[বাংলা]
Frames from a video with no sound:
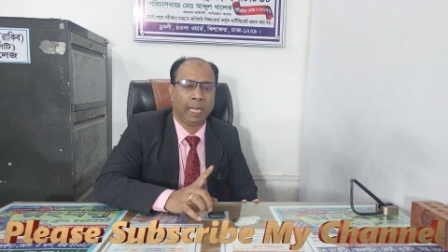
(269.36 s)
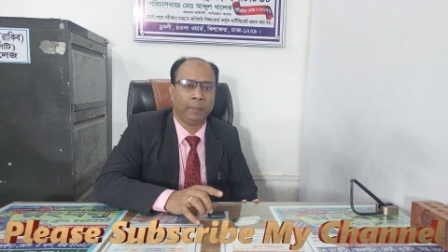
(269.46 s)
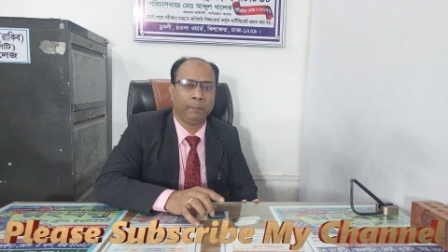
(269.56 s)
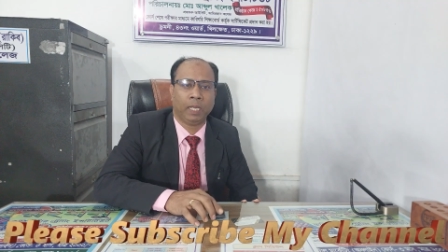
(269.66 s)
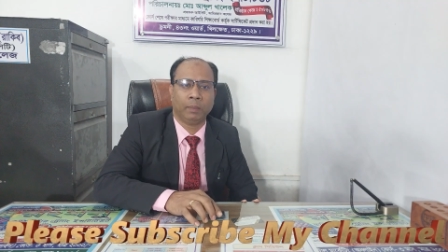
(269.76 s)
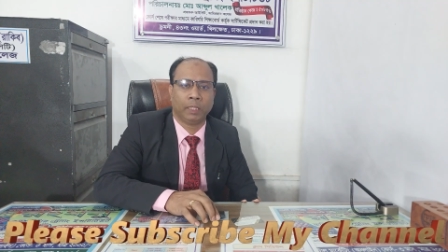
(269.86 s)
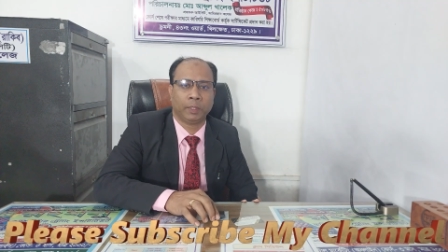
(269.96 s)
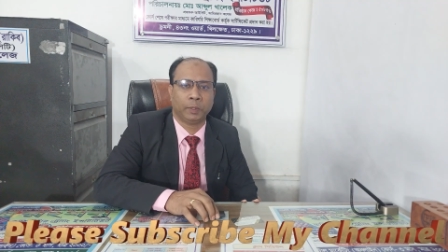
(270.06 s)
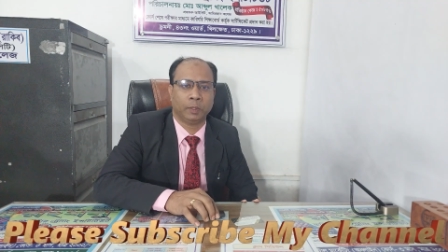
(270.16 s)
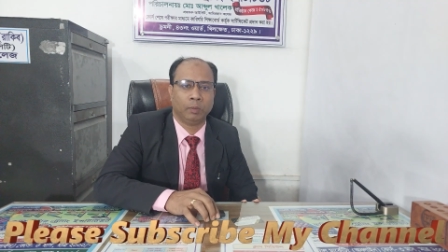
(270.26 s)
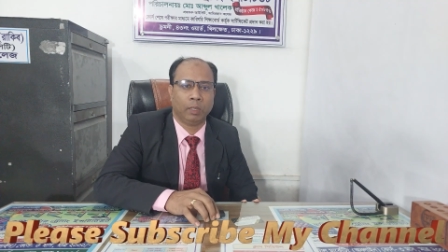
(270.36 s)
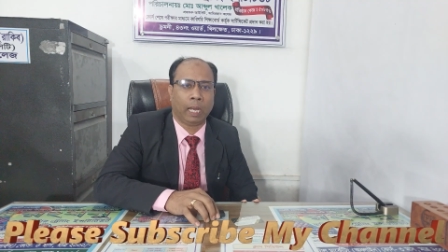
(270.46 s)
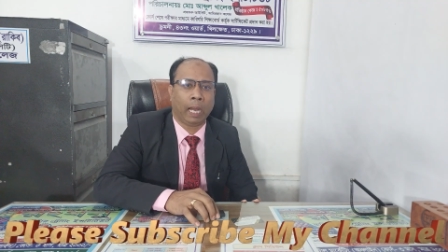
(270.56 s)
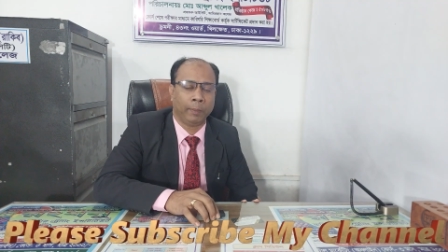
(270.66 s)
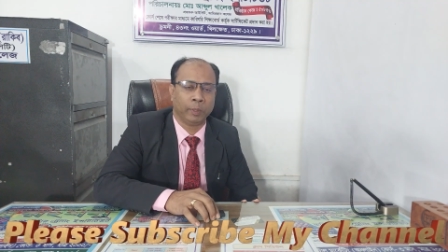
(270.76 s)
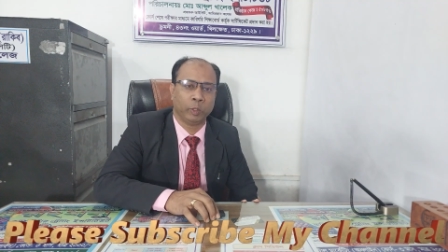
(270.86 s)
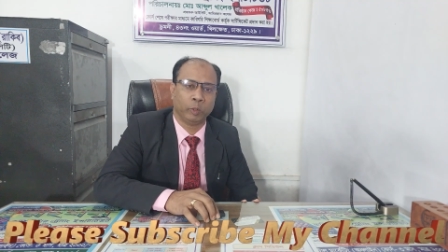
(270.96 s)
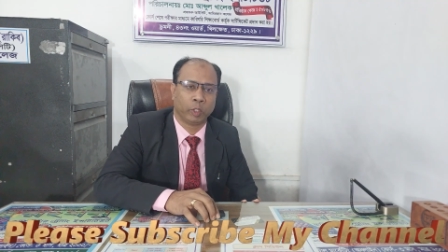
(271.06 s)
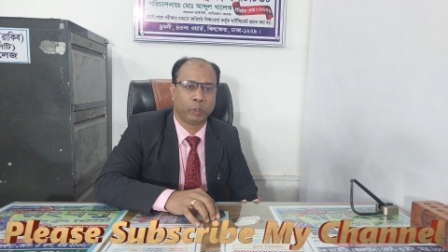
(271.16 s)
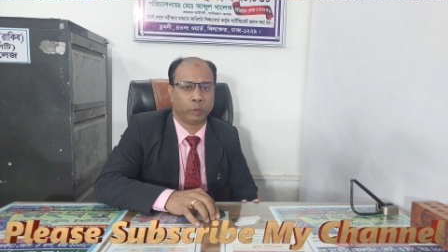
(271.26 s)
একবার মাত্র আবেদন
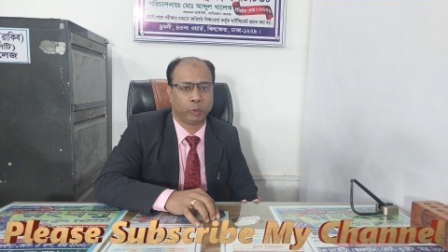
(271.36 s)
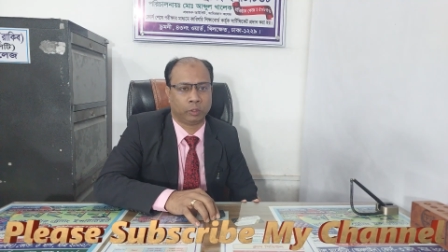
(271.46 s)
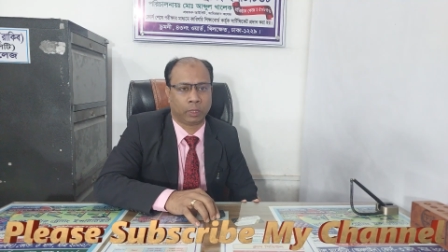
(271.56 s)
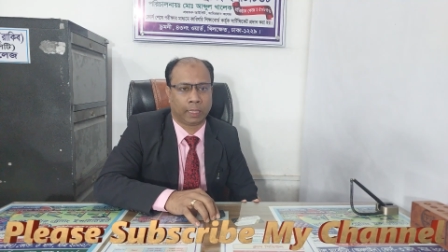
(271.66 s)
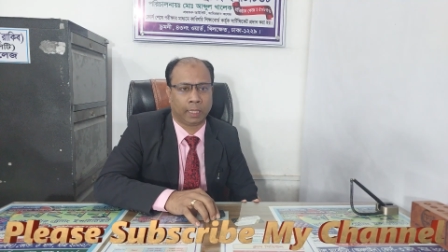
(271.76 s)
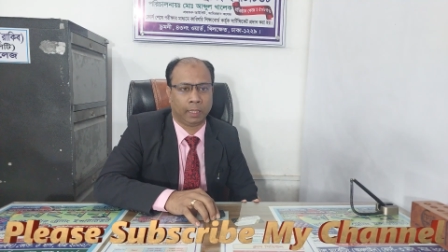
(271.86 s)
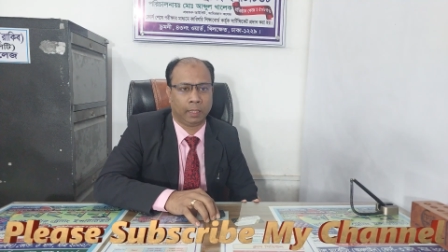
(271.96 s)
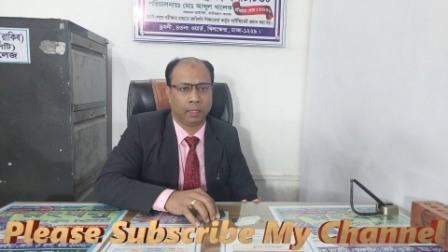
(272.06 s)
করার সুযোগ থাকে